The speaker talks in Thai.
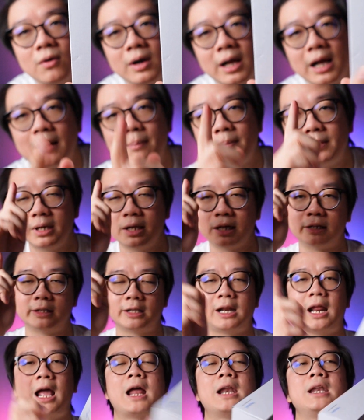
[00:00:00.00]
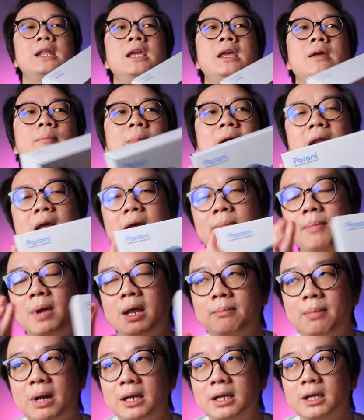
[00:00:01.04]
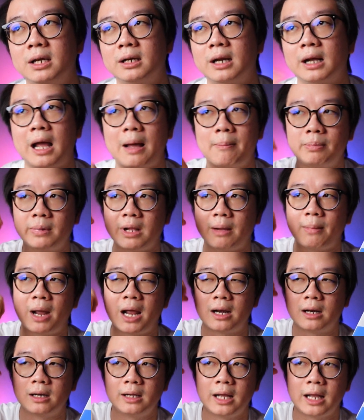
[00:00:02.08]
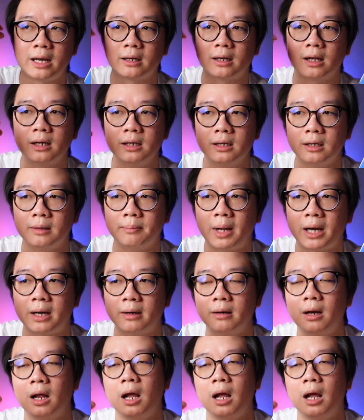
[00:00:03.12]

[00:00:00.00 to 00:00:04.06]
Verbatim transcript: นะครับ1 สถานีไม่ได้เป็นบันทึกนะครับสามารถเลื่อนก็คือเหมือน